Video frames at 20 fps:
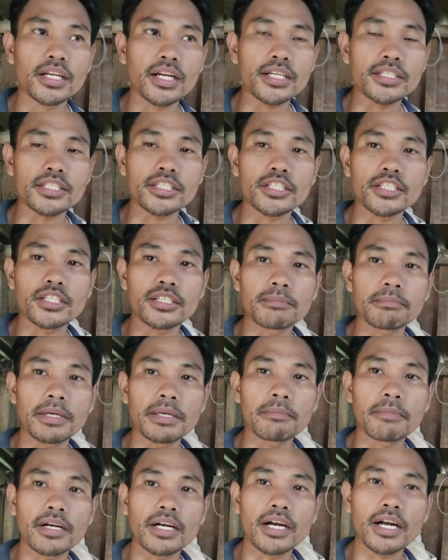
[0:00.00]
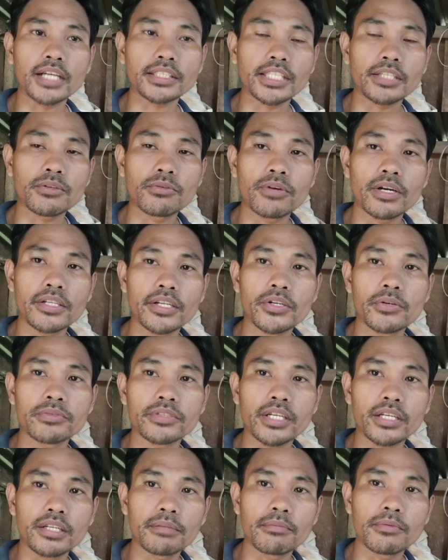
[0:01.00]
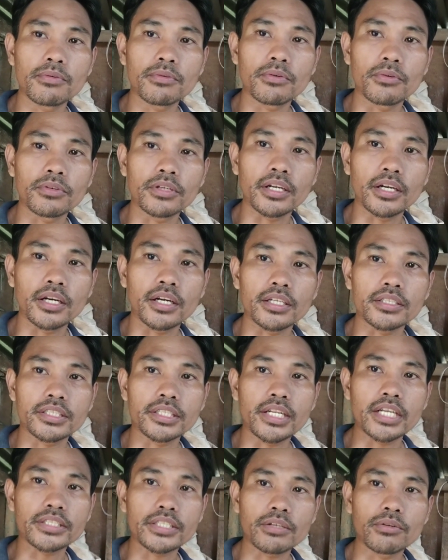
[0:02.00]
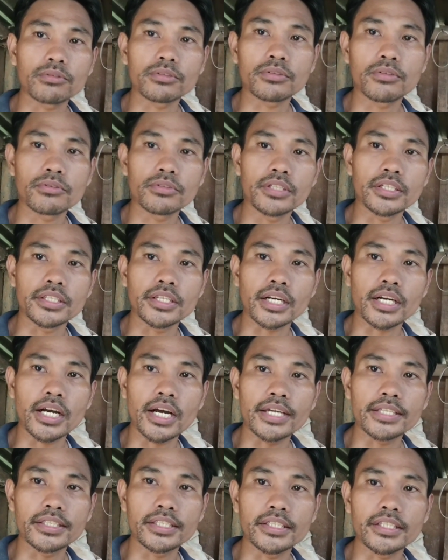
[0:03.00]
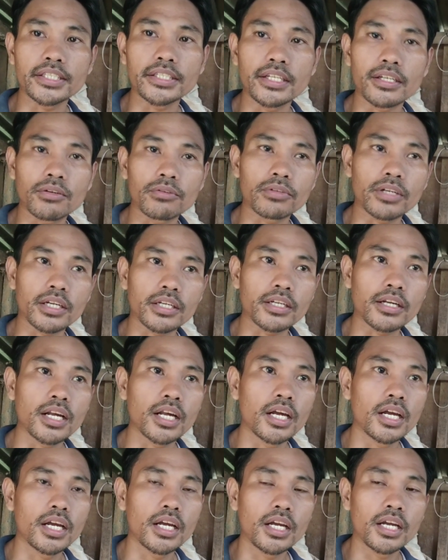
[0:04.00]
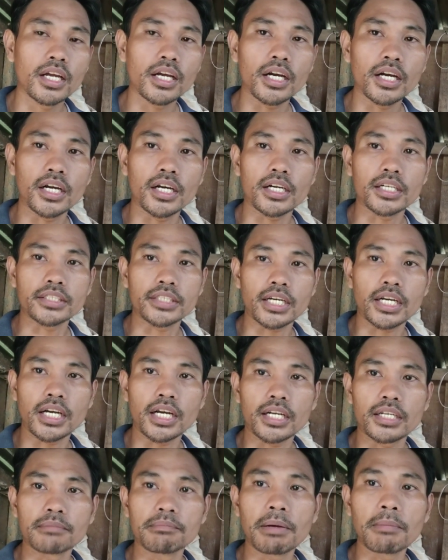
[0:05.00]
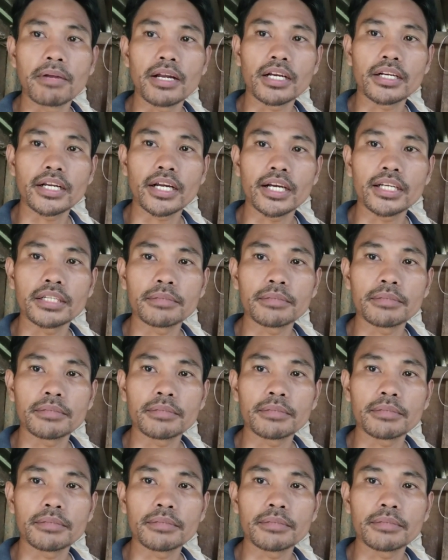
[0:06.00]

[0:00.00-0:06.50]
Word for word: Kasi may mga katanungan din doon sa Limokon na sinasagot ko din na kahit hindi na ako nag, uh, nagbablog ng